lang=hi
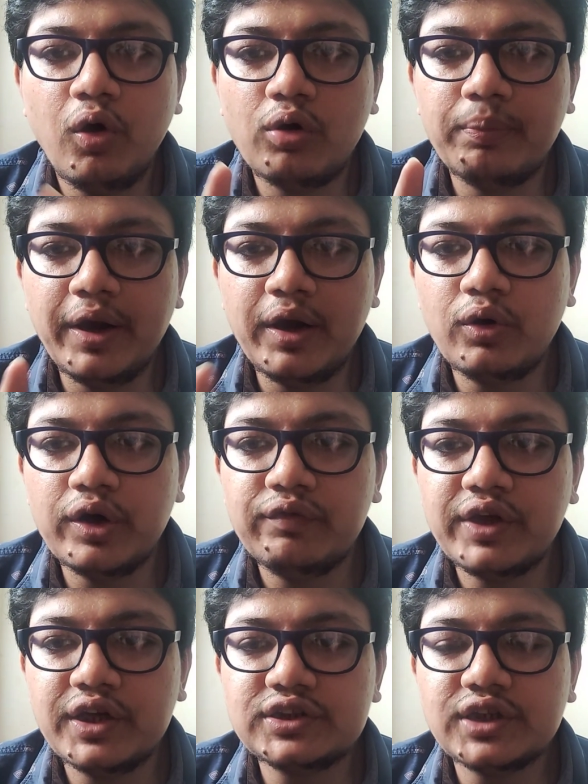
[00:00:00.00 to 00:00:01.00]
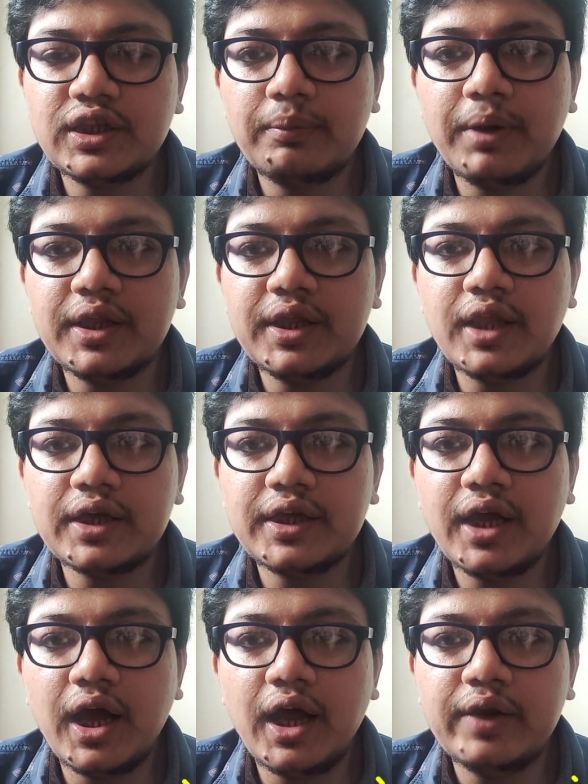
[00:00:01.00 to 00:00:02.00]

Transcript: और बेल नोटिफिकेशन दबा दे ताकि